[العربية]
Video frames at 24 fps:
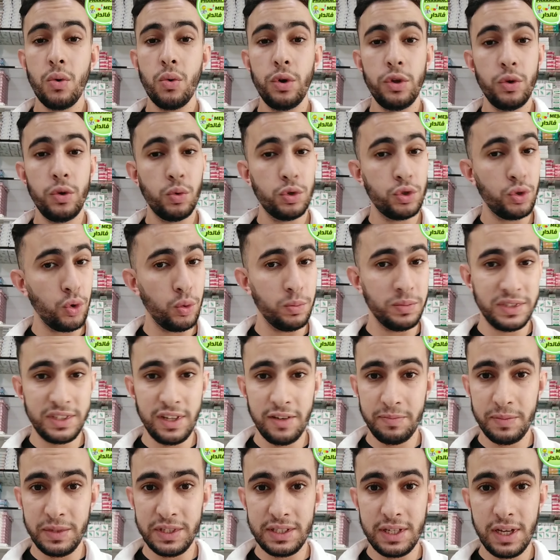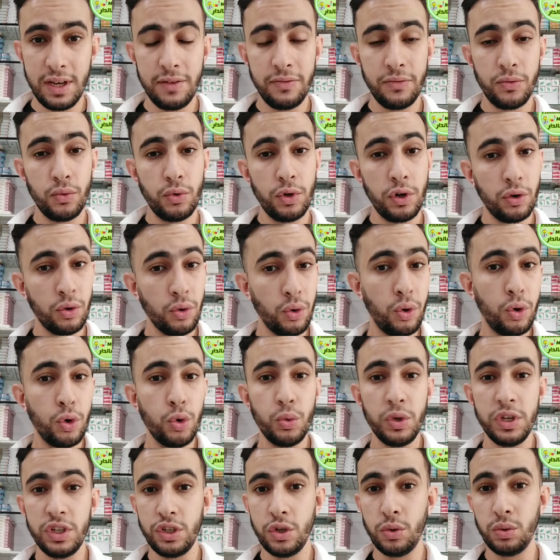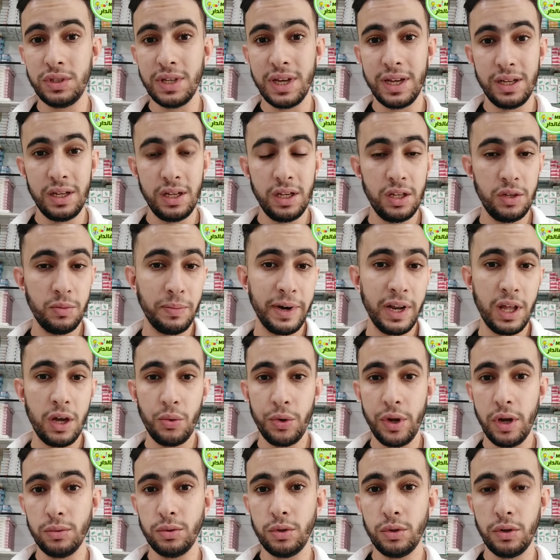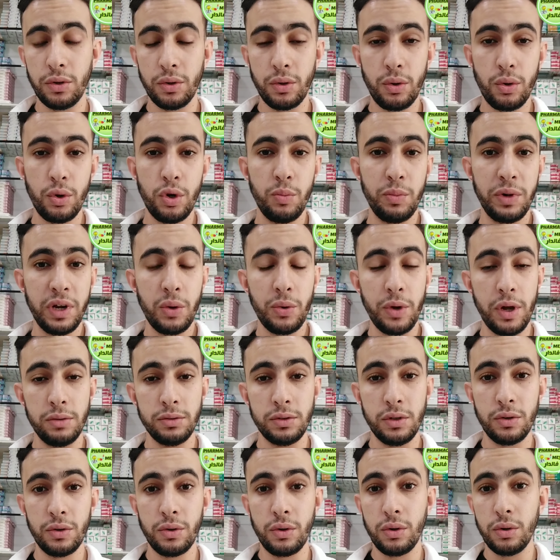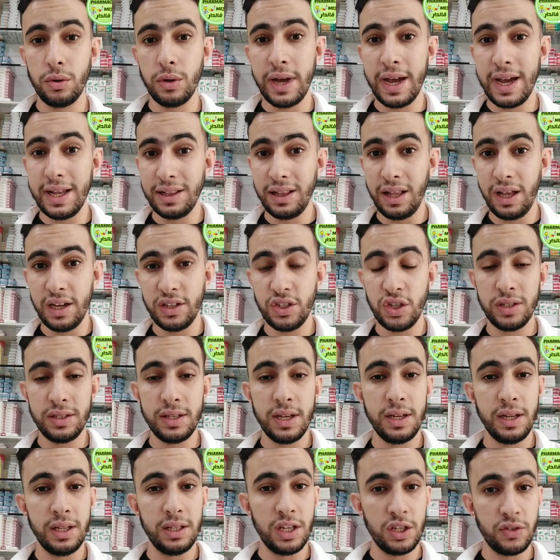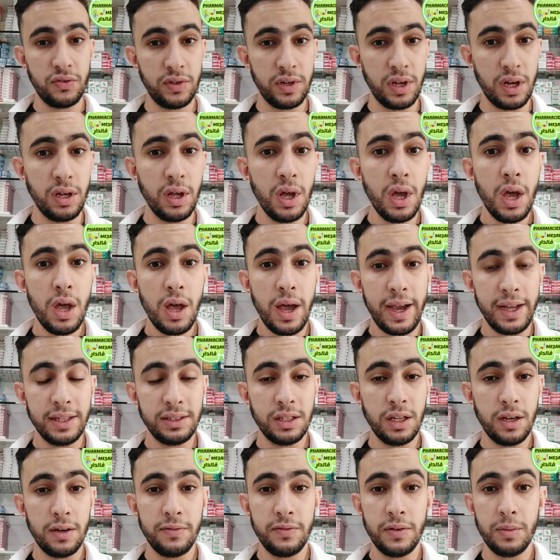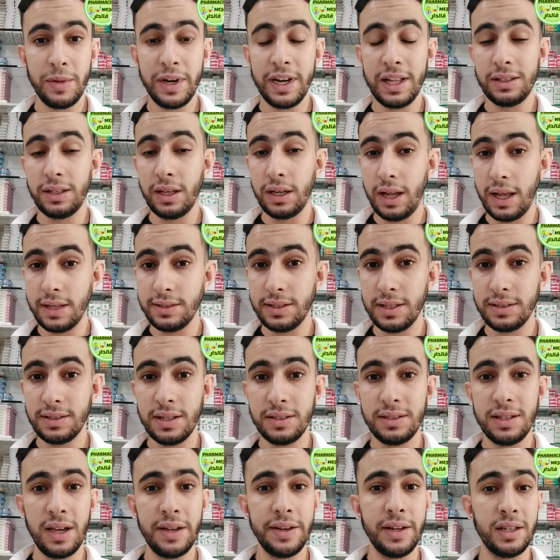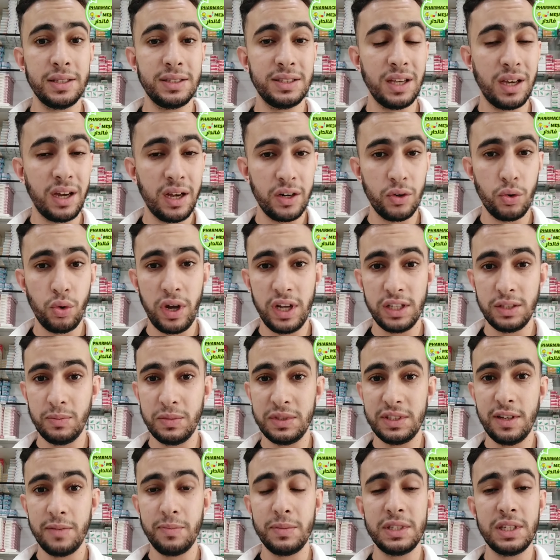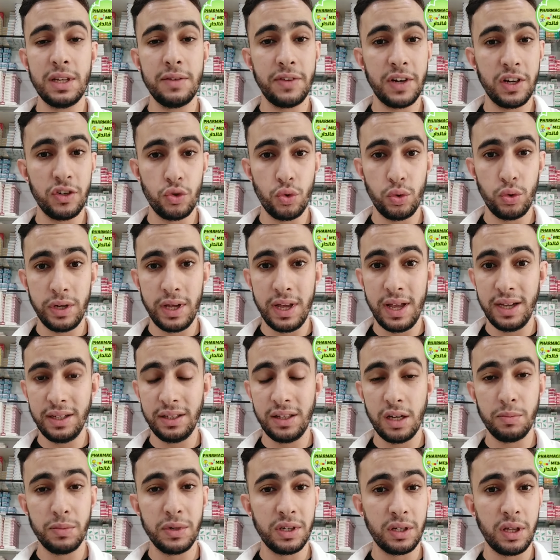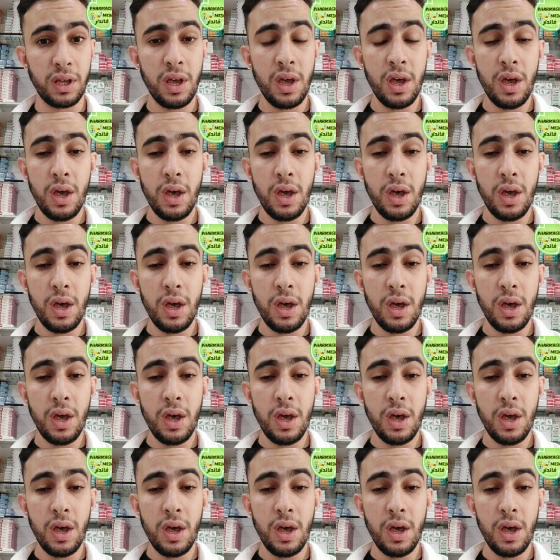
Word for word: ويوجعوا بزاف بزاف ويروحوا ويجيو ثاني يبراو يعاودوا يروحوا يبراو يعاودوا يروحوا هاد الحاجه ثاني اذا شفنا عندنا في المناطق الحساسه تاعنا تقرحات بزاف بزاف خرجوا لنا هكذاك برك